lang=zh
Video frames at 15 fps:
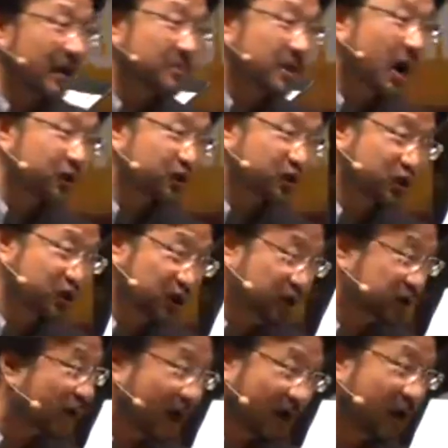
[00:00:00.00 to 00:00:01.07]
米二十以
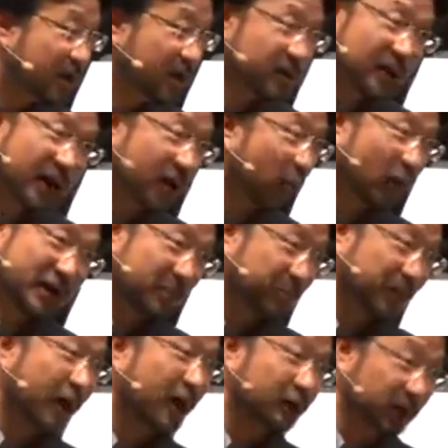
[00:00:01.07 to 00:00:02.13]
上？那我也
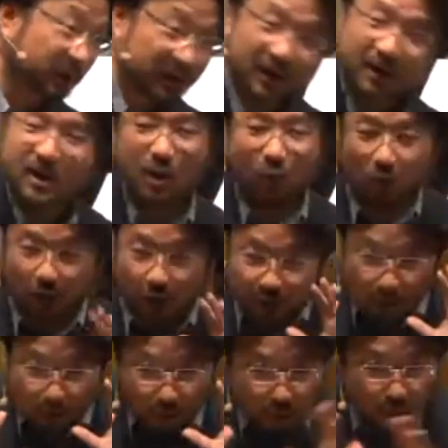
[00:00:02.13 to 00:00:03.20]
不要的。那我告诉你，
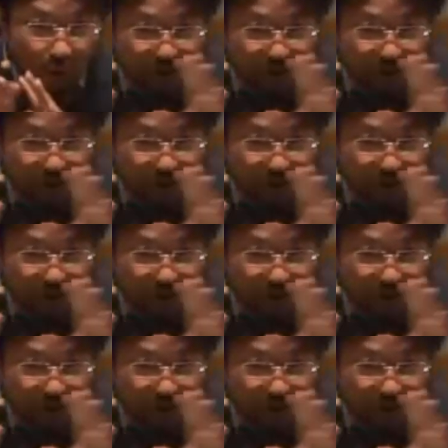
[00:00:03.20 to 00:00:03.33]
如果